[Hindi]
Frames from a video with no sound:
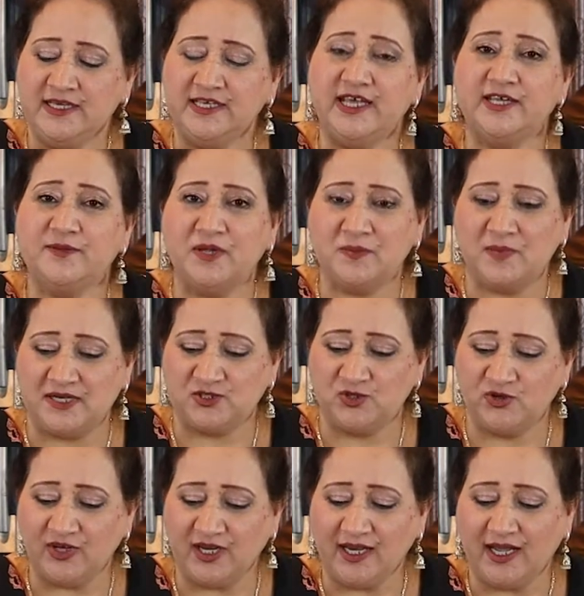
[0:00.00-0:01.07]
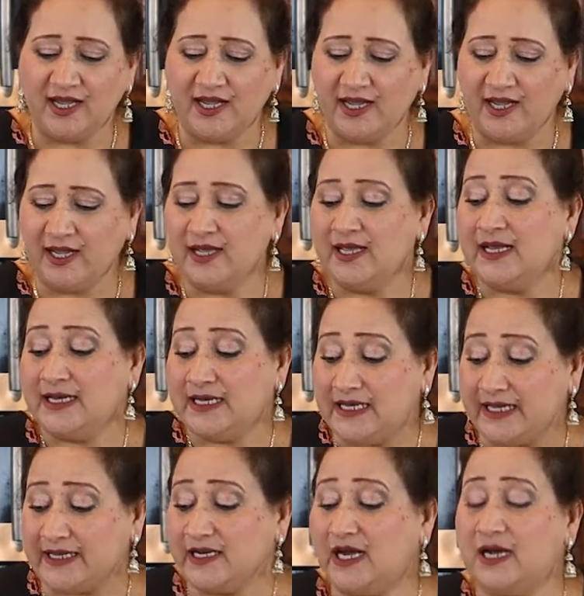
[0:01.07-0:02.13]
ये मेरे पास नटेला है
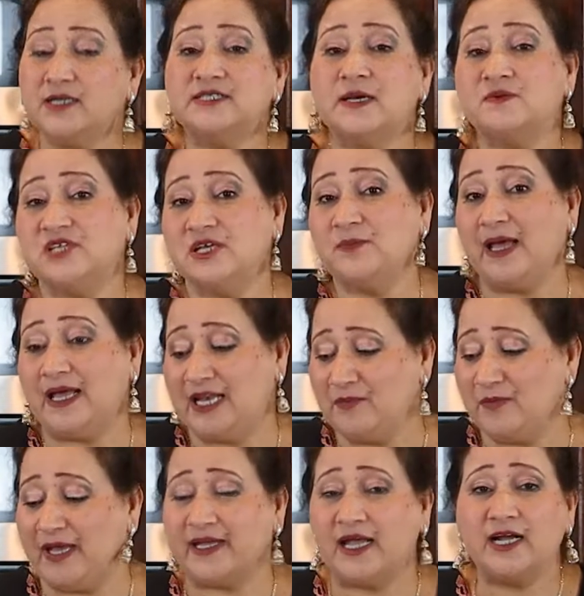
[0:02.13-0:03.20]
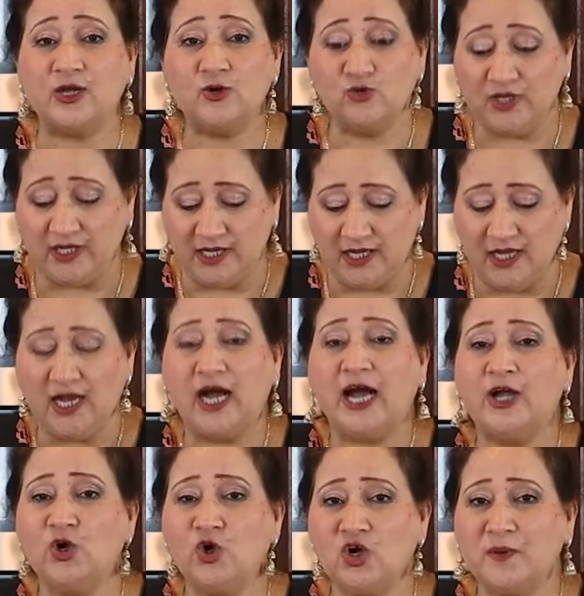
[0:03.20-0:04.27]
लेकिन सबसे पहले मैं क्या करूँगी
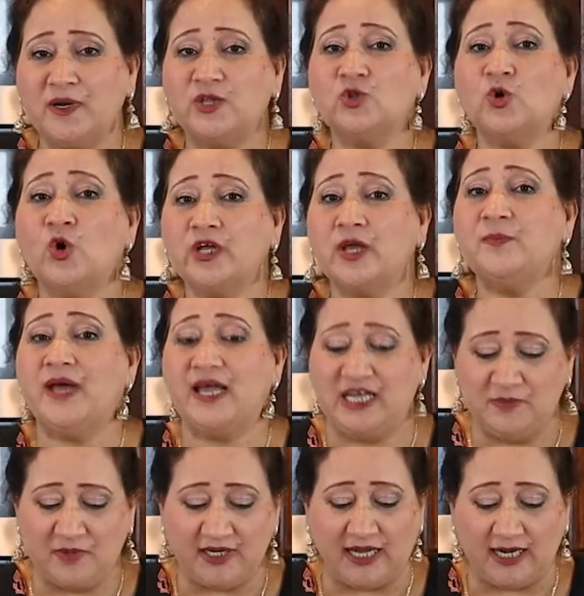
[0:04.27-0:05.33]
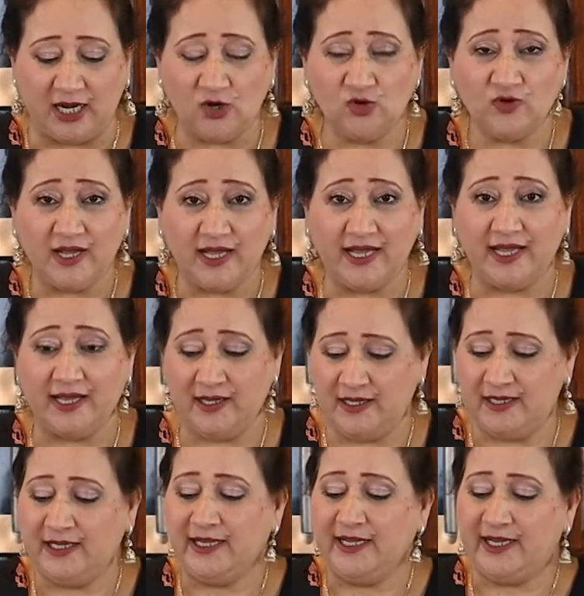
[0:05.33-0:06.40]
अंडों को मैंने तोड़ के प्याली में डाला हुआ है
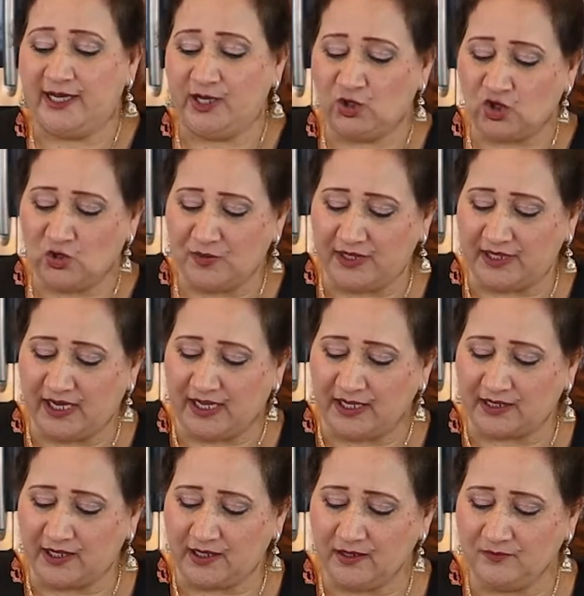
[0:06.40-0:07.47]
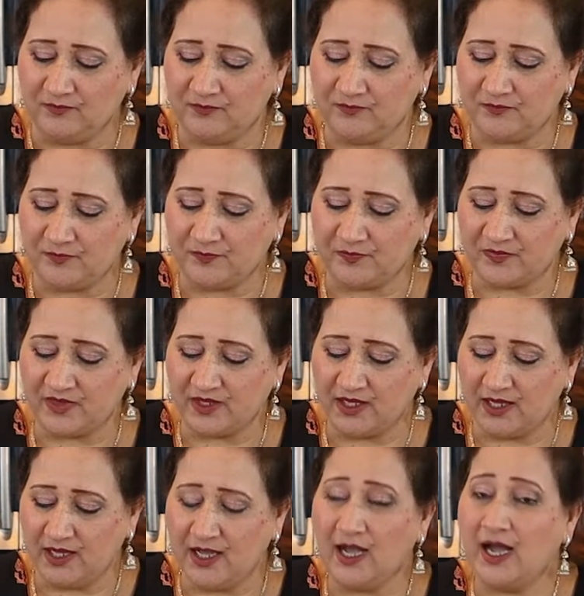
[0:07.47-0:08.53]
इनको मैं डालकर
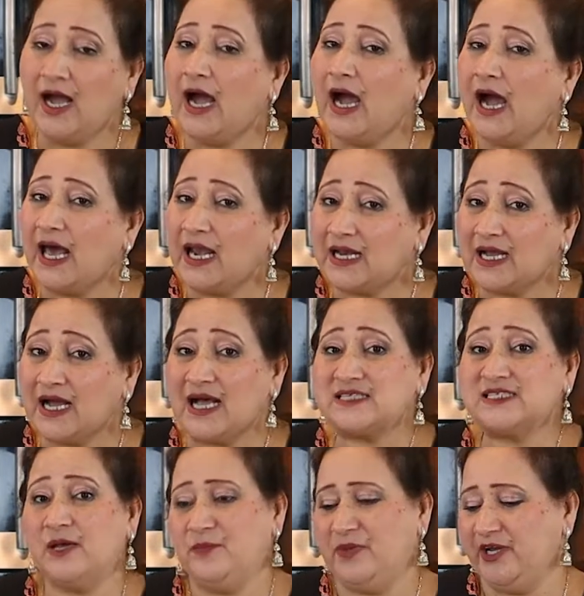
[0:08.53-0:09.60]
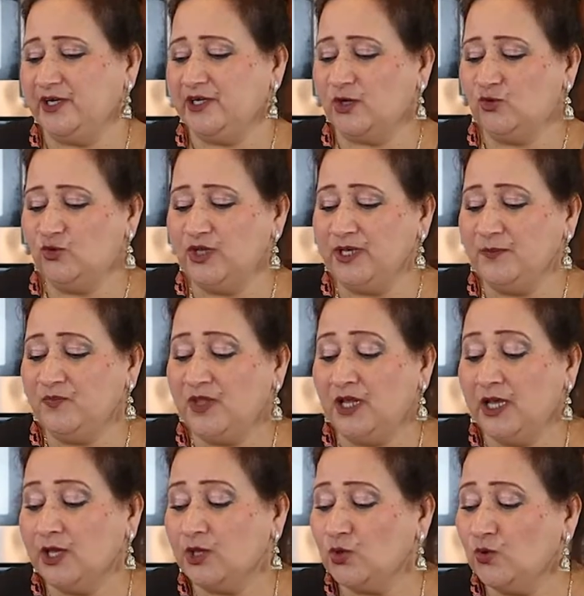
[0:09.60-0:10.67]
हल्का सा बीट करूँगी
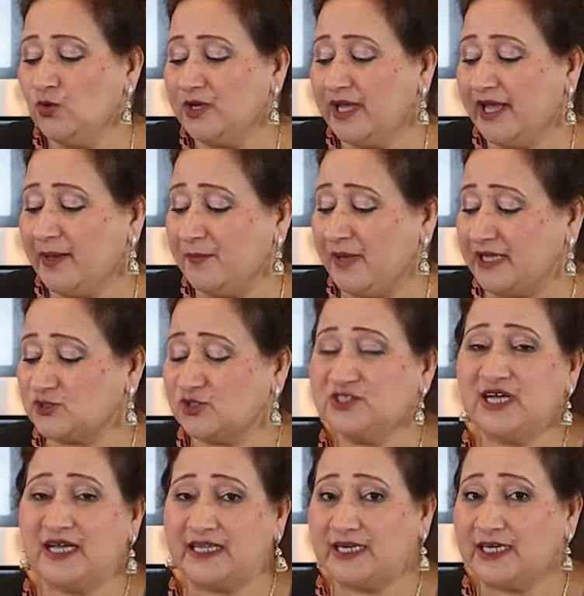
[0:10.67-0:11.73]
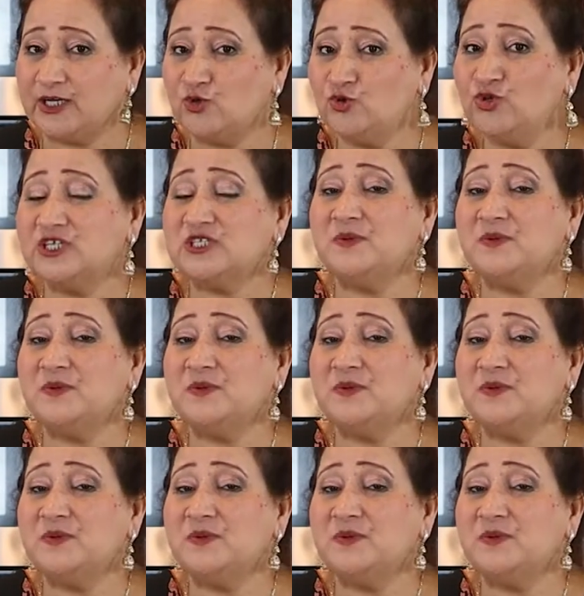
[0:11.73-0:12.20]
क्योंकि मैं इसको ज़्यादा करूँगी तो